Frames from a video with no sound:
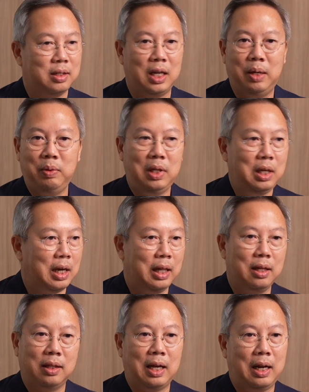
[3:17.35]
ใช้วิธีกา
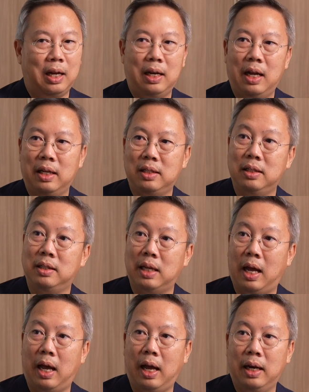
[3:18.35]
รต่างๆนานาสื่อ
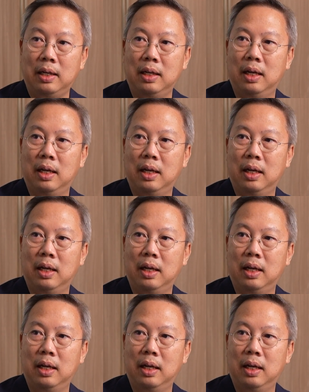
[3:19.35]
สาร